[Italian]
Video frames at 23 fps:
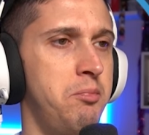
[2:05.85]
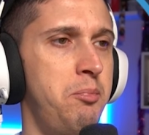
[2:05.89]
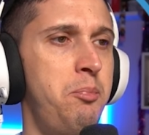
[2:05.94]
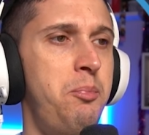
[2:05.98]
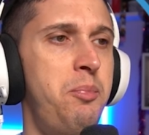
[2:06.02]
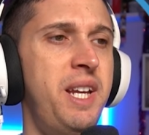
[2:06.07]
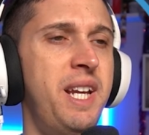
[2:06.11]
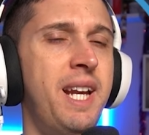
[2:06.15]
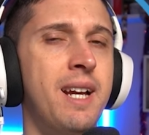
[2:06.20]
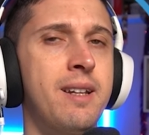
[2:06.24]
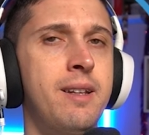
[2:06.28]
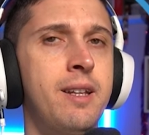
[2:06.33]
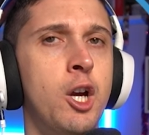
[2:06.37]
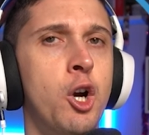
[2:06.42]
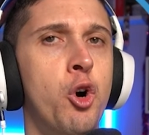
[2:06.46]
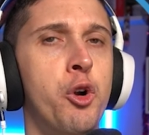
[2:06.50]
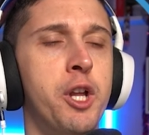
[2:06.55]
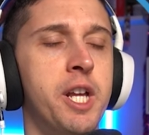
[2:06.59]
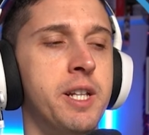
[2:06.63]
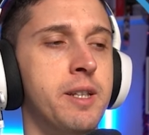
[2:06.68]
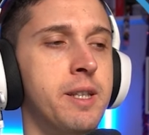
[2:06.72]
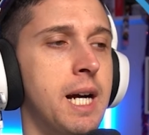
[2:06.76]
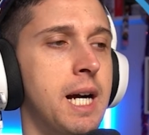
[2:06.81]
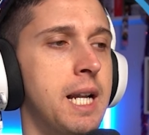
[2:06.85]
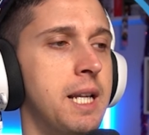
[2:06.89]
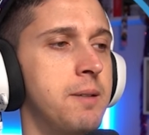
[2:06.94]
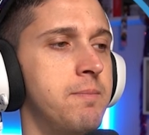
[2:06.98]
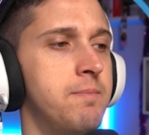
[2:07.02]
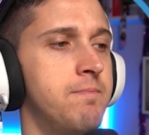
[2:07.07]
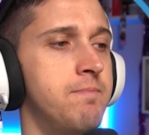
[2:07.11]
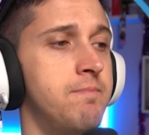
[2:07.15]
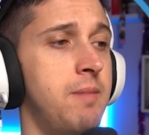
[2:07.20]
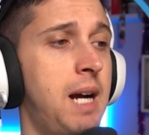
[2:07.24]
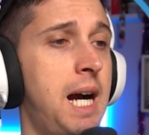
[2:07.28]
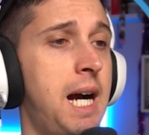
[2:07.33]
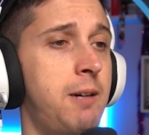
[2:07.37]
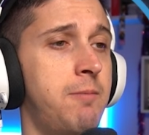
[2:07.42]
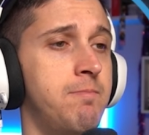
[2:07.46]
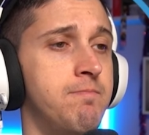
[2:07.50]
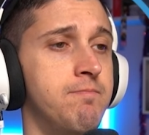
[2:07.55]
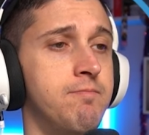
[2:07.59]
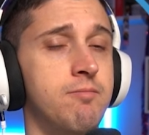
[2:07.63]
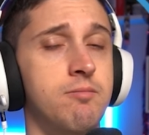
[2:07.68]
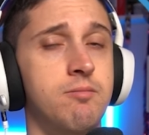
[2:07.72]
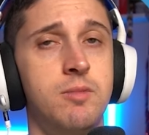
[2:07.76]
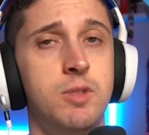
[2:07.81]
Piccadia orientale. Ah,
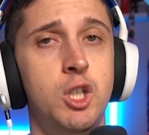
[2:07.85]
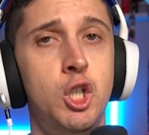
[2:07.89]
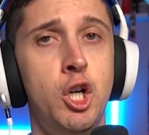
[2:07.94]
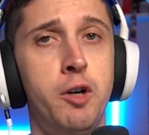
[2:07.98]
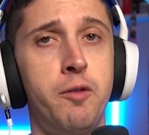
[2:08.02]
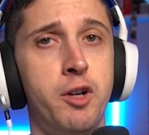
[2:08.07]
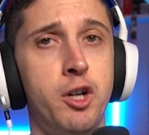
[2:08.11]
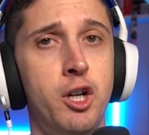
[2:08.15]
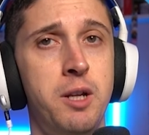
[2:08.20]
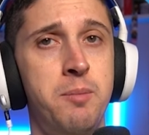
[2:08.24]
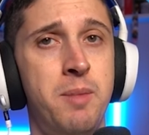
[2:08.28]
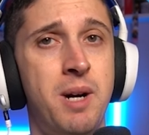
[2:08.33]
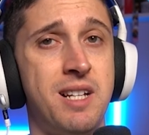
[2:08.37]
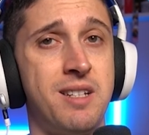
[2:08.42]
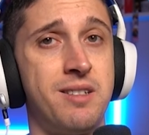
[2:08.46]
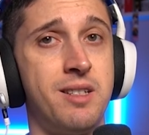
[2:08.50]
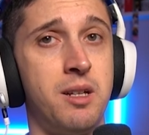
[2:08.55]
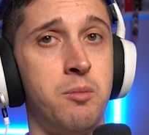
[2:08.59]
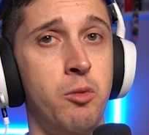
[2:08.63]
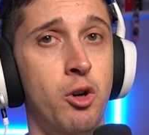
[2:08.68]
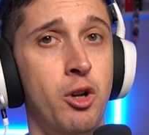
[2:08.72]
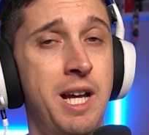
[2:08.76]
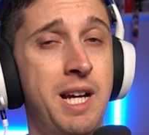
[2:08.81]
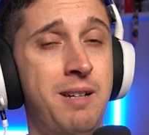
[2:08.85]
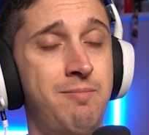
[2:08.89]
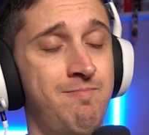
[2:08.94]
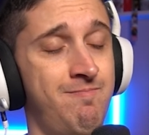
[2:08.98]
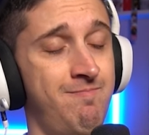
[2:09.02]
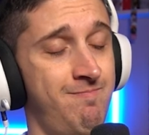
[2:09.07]
io avrò le Master Ball, eh.